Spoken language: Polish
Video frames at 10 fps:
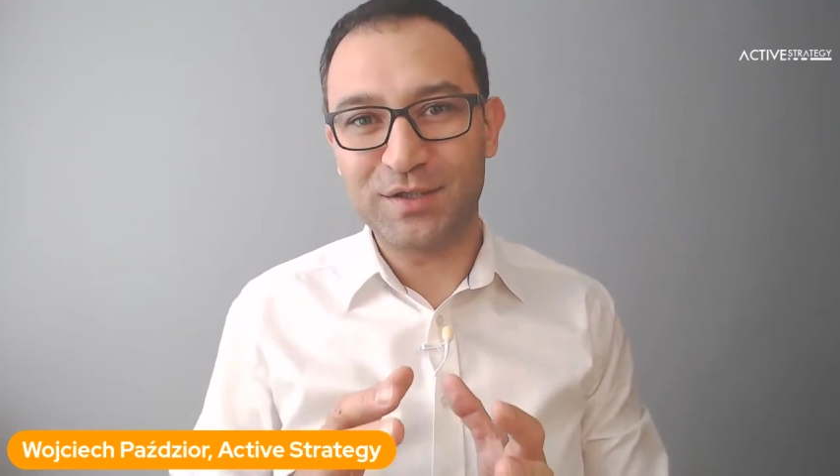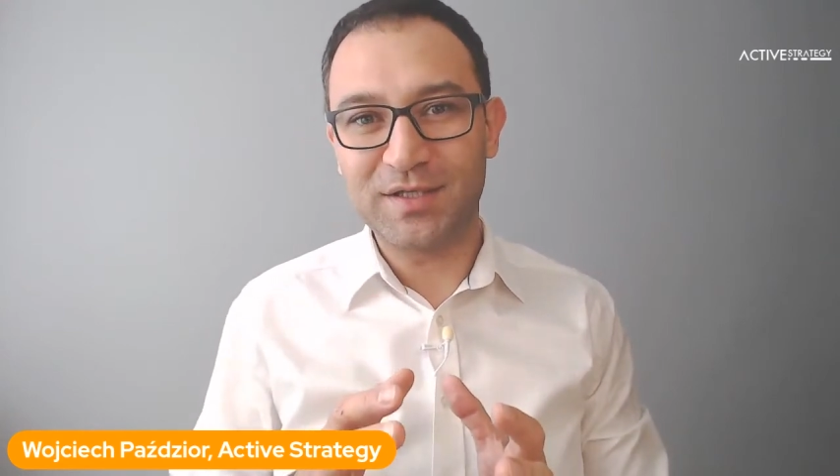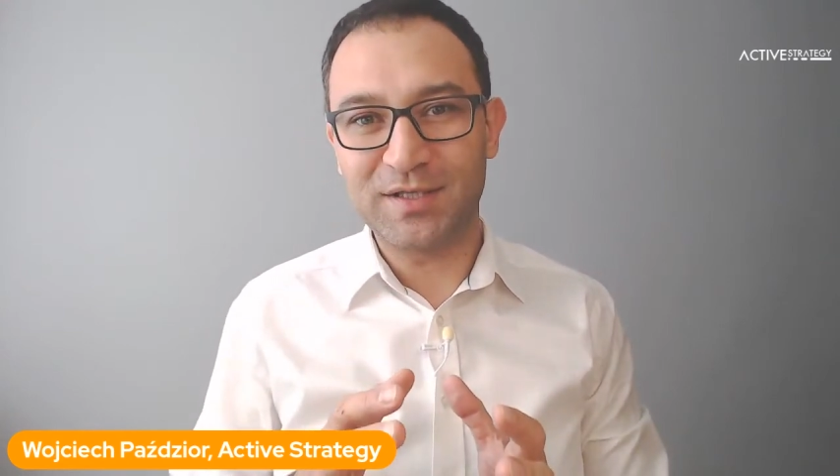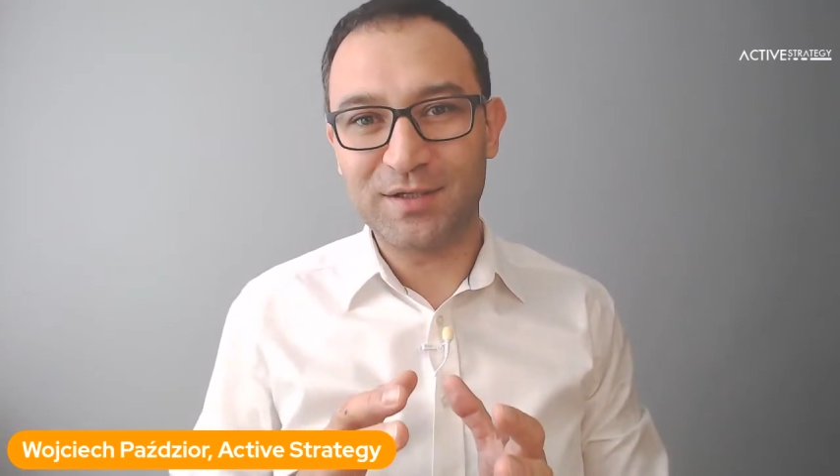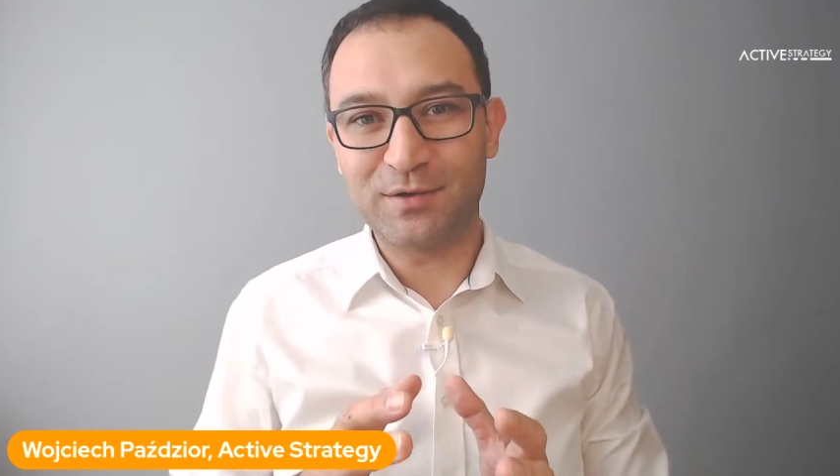
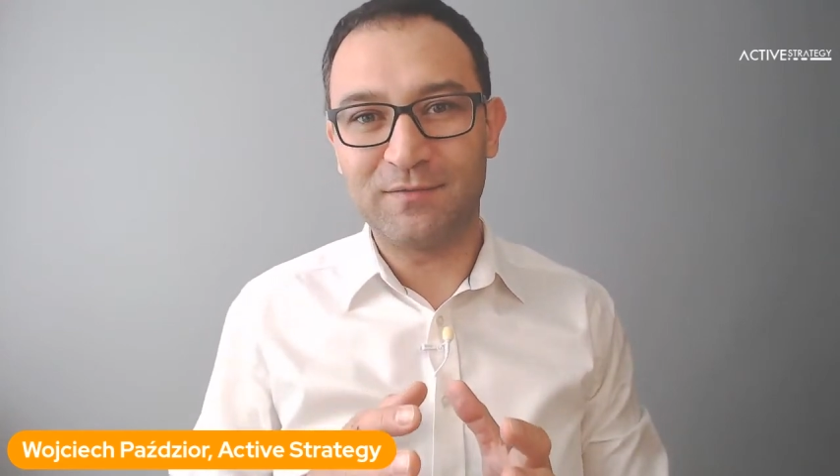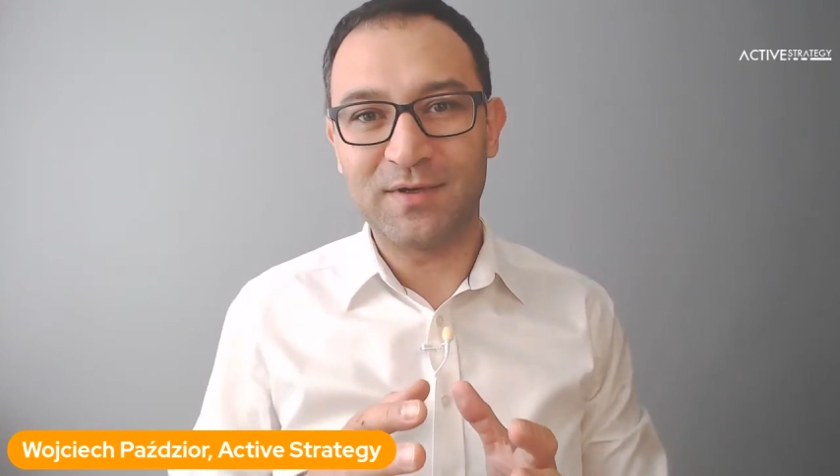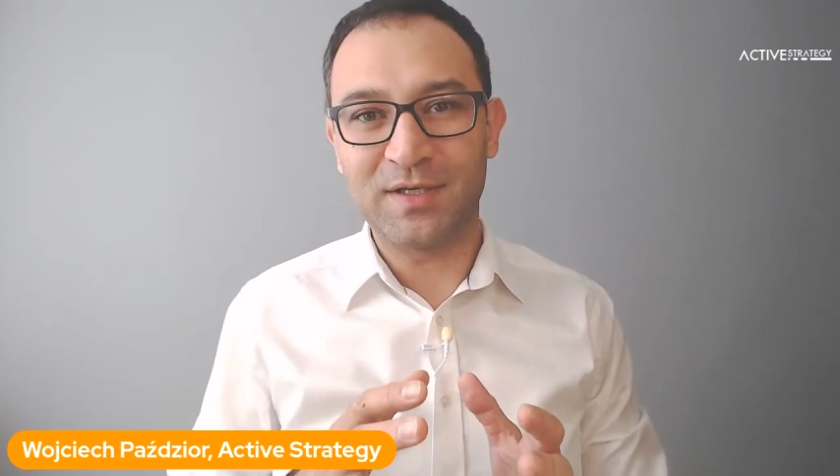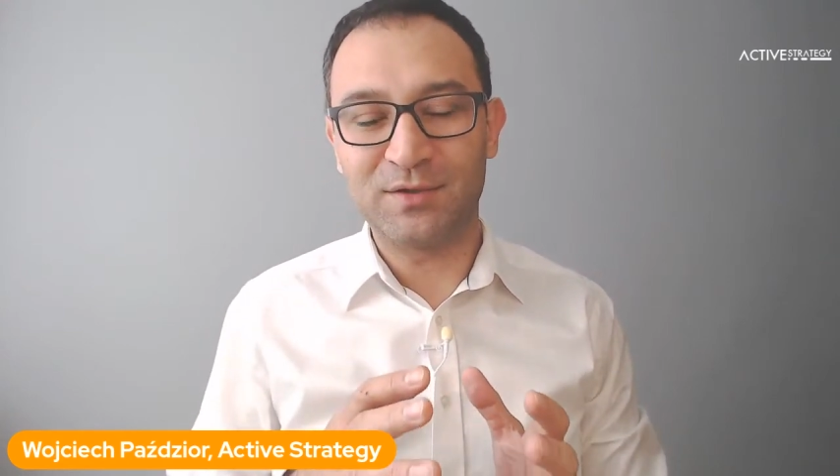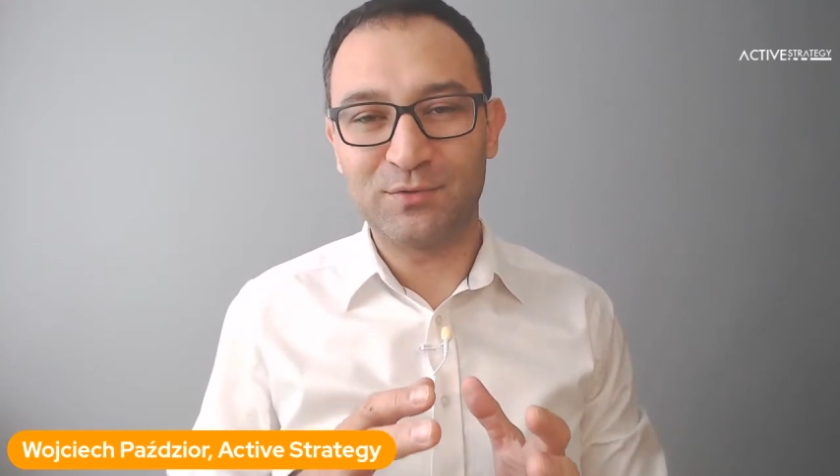
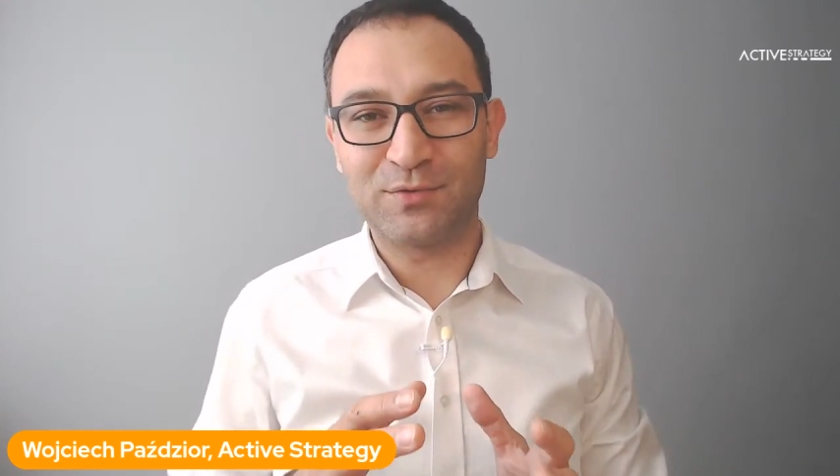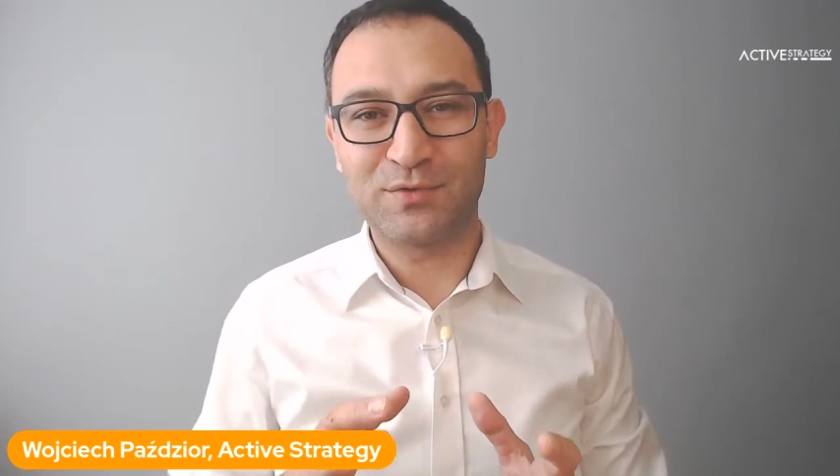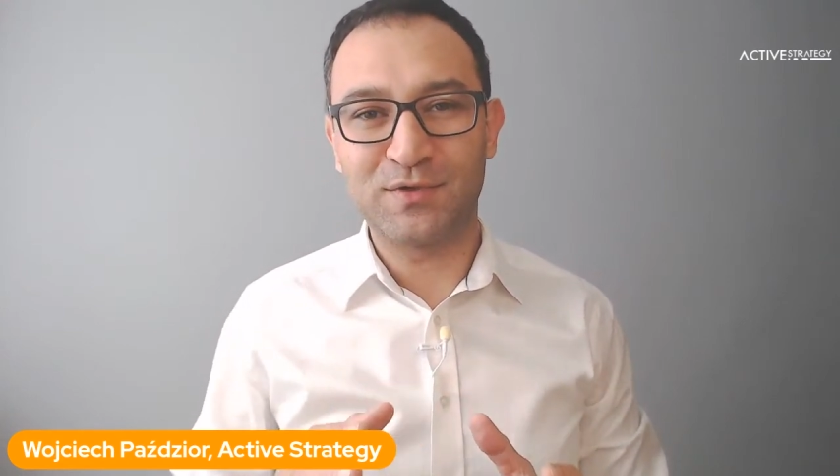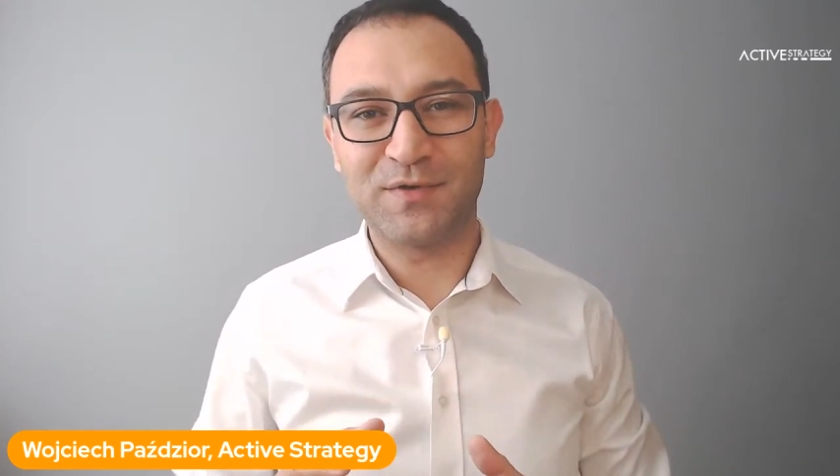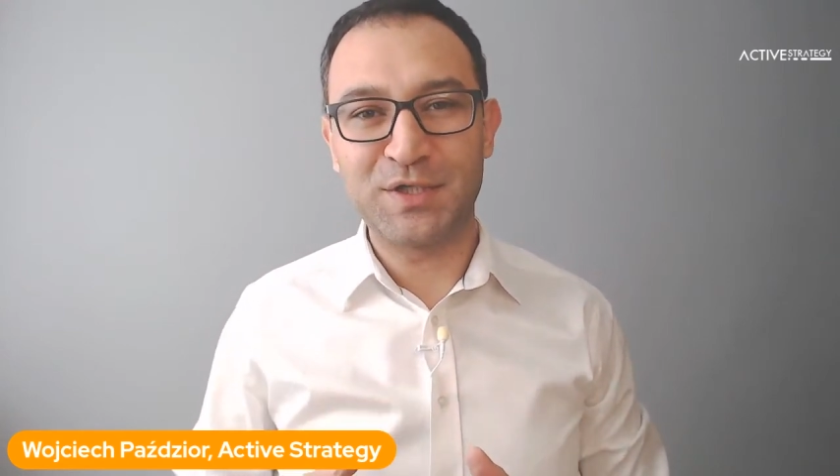internetowej
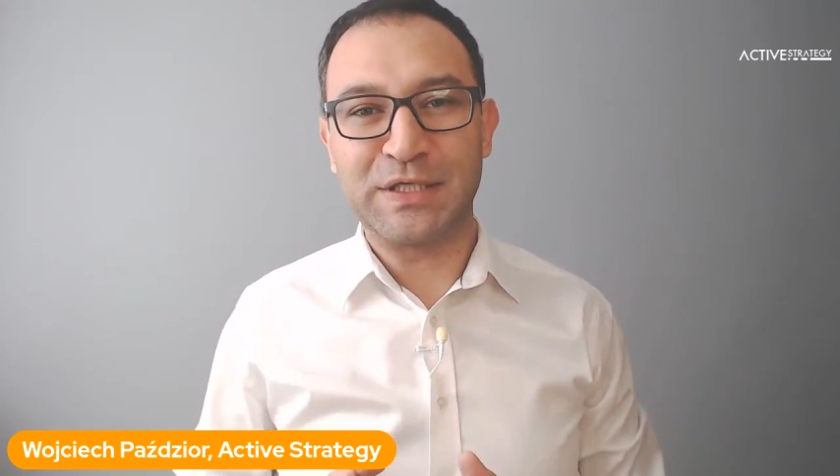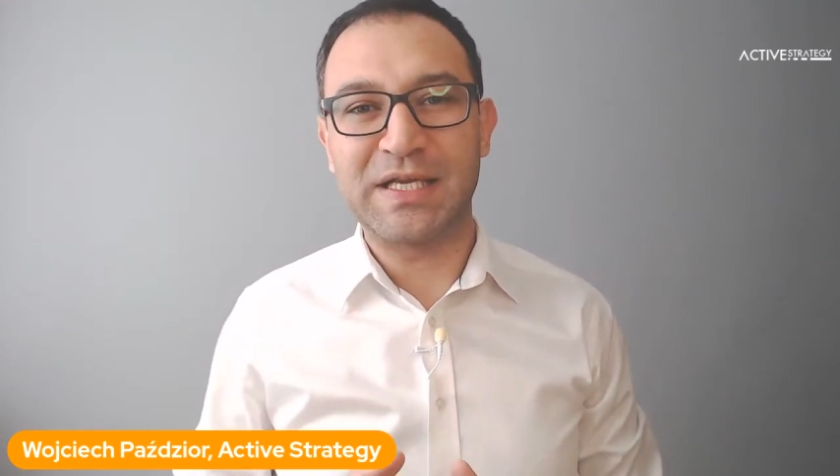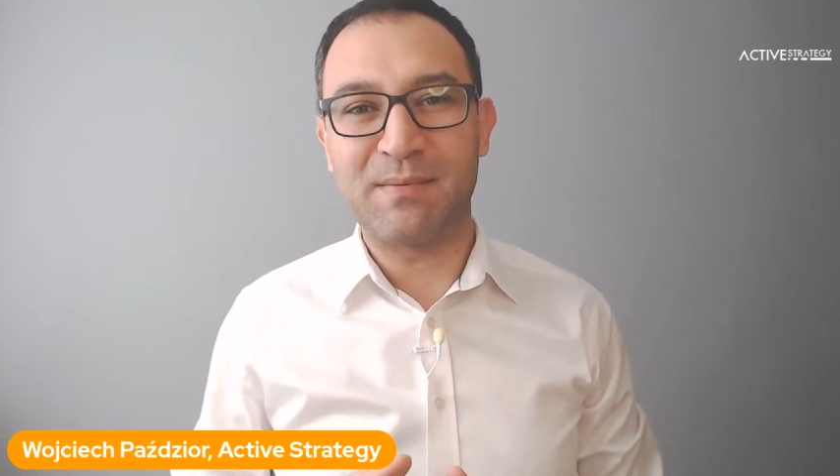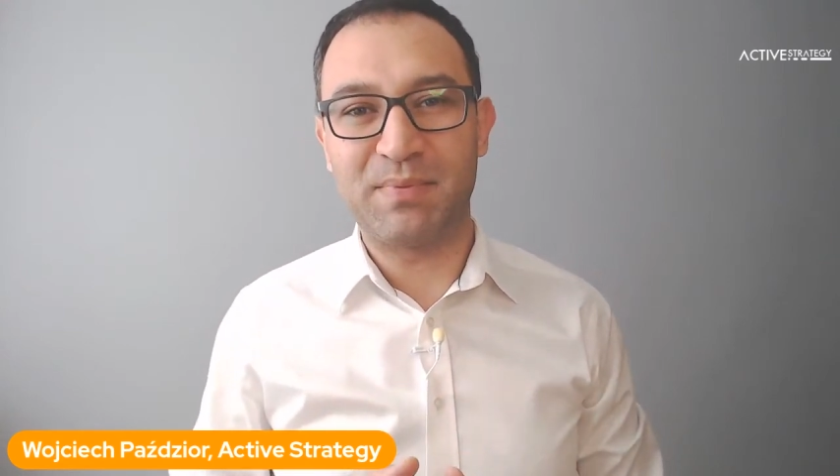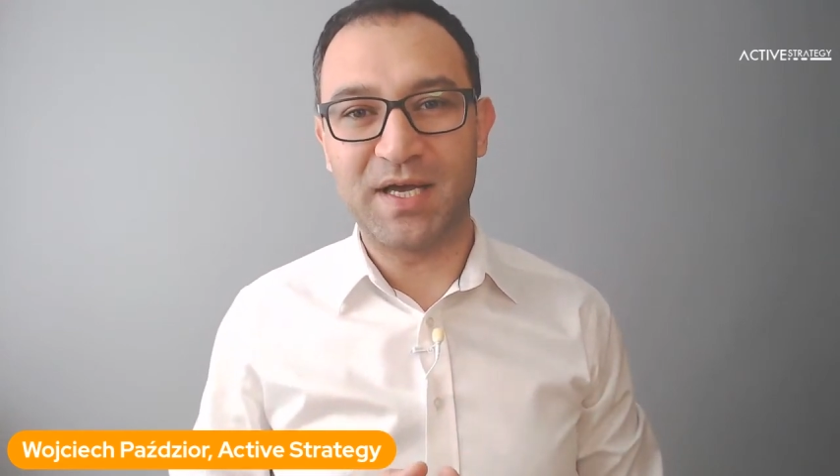
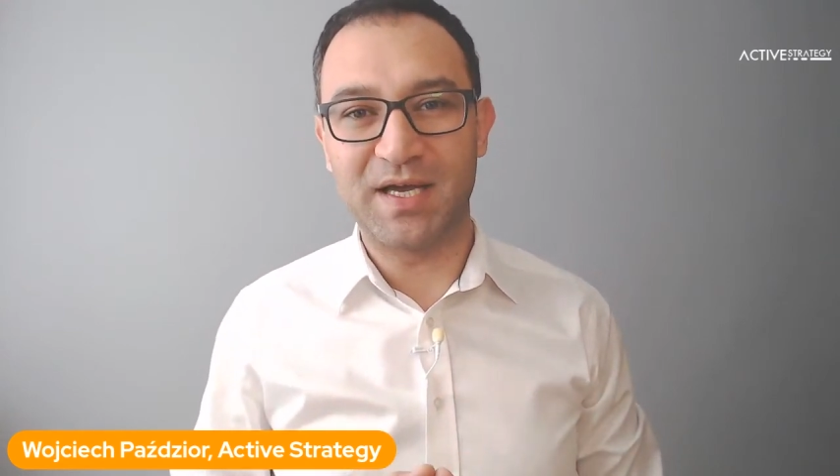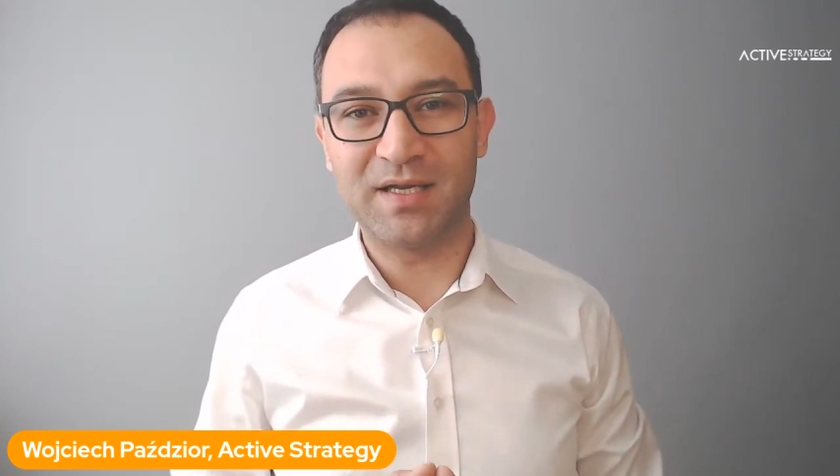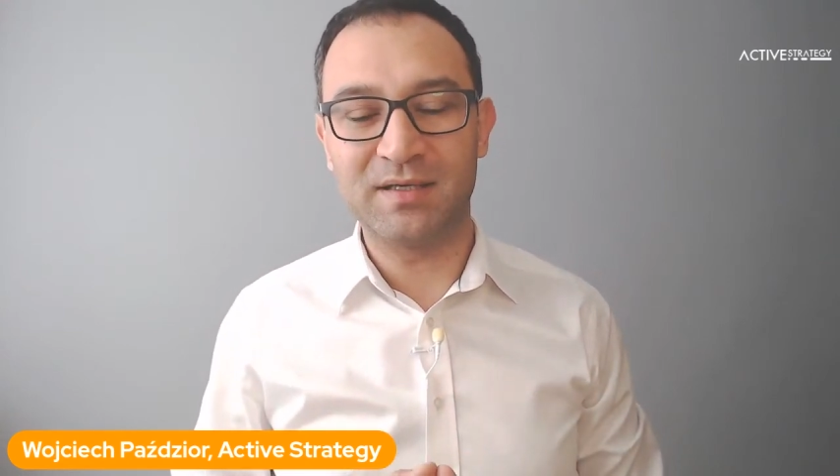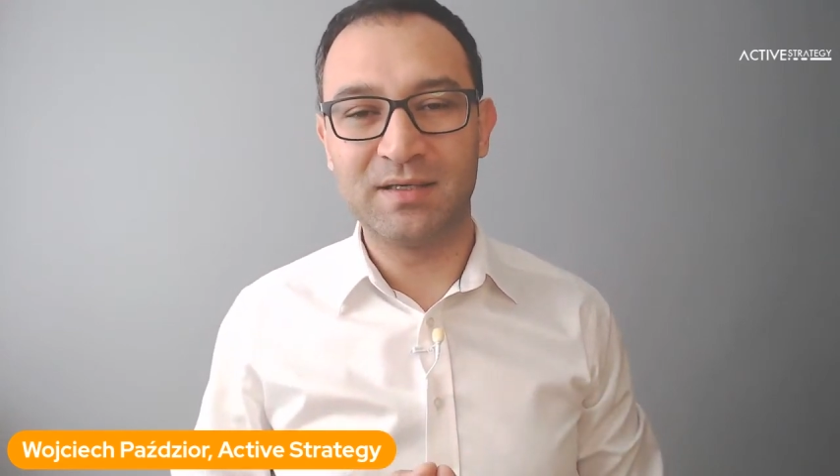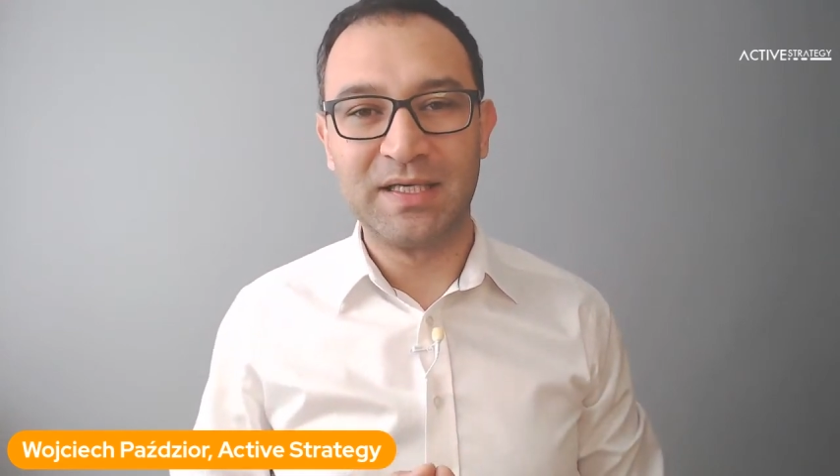
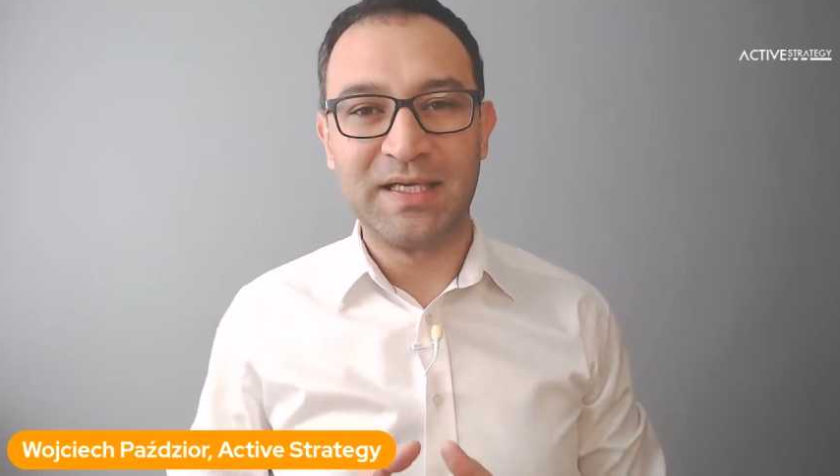turkusoweśniadania.pl,